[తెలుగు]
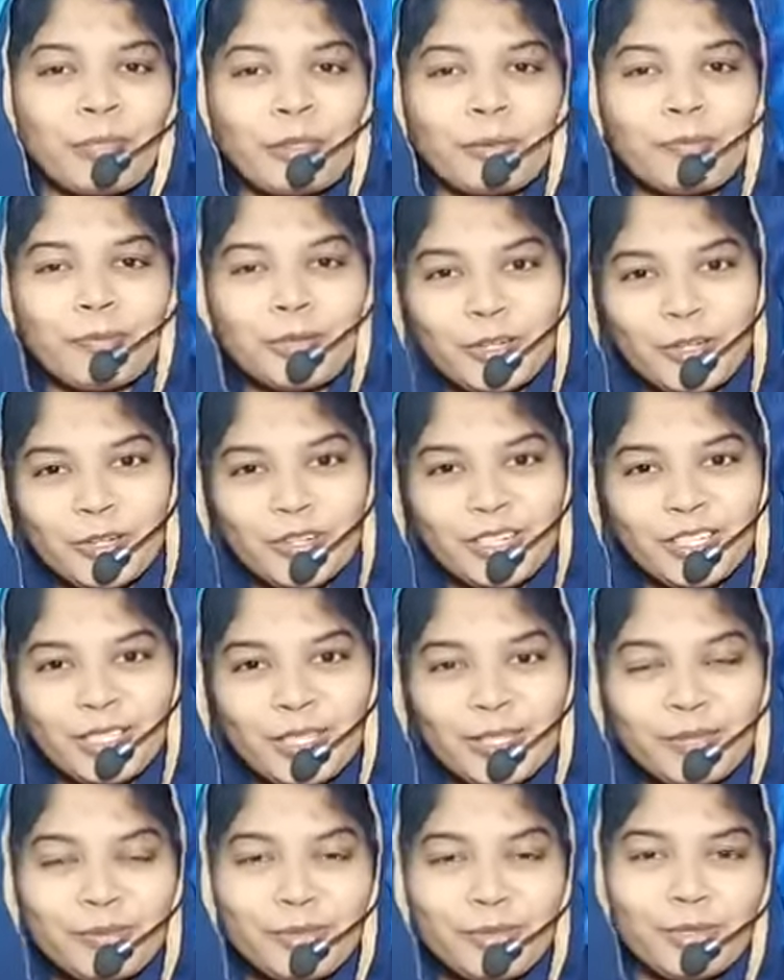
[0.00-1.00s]
మరి యొక్క
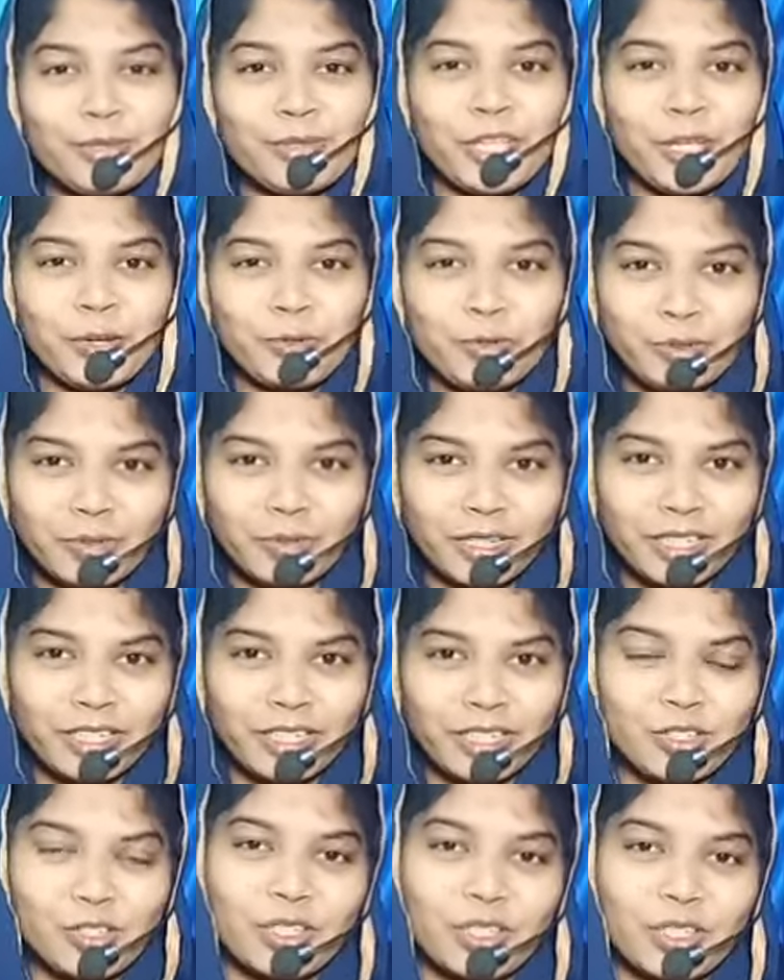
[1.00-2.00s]
దినమును దేవుడు మనకి
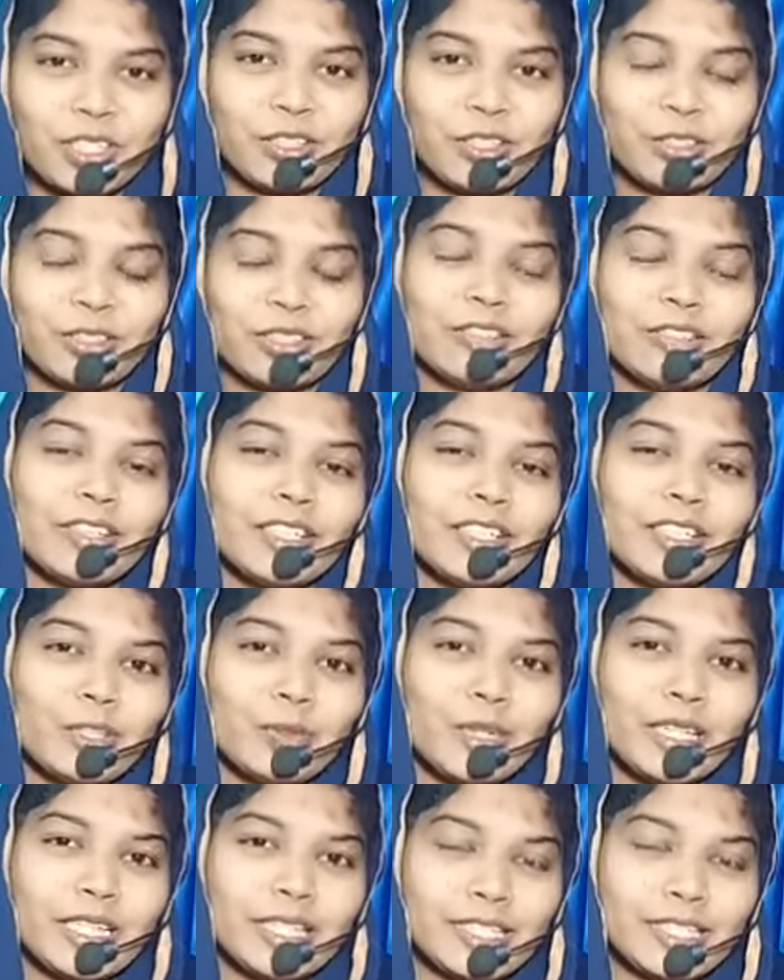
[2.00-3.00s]
ఇచ్చారు ఇవాళ
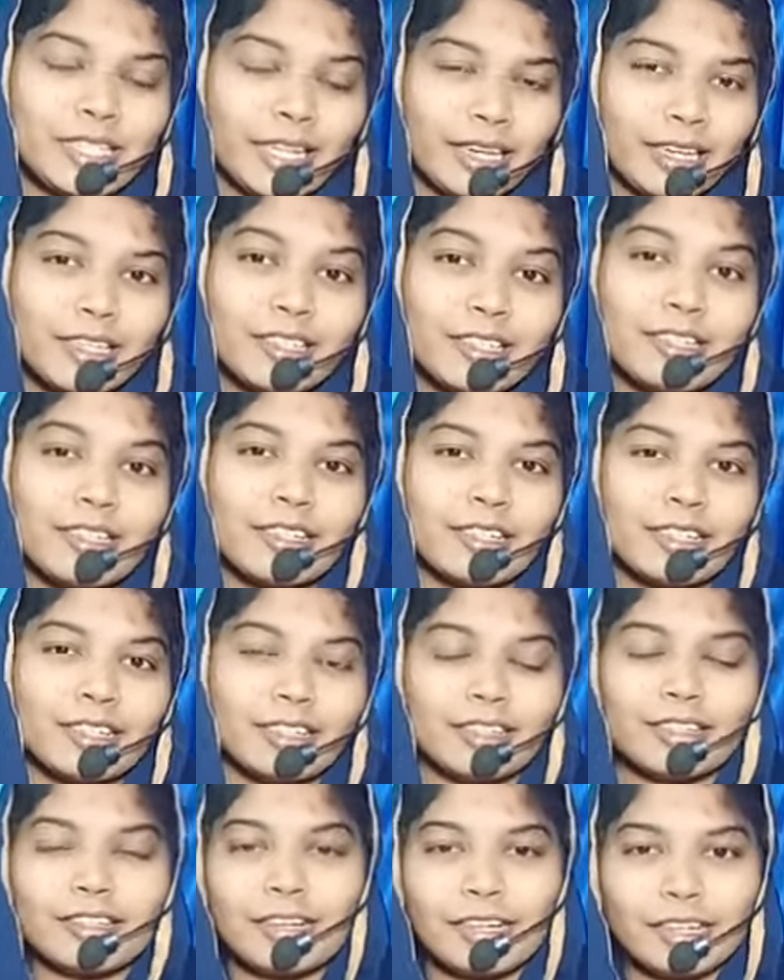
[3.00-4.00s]
ట్వంటీ సెకండ్ డే
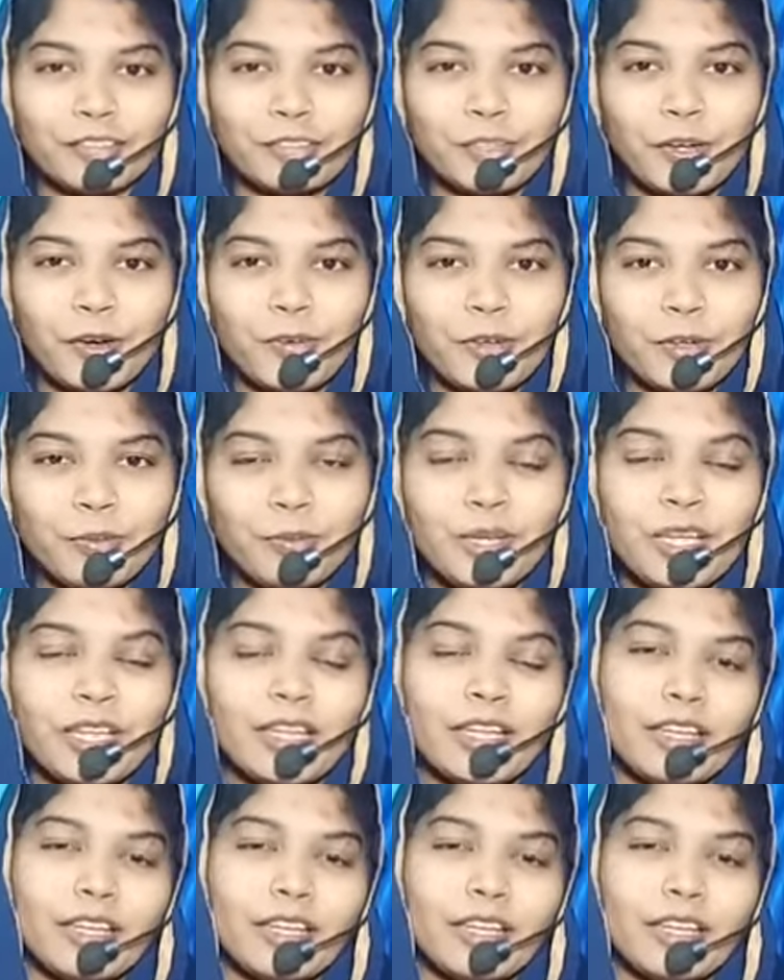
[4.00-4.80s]
లైవ్ రావడం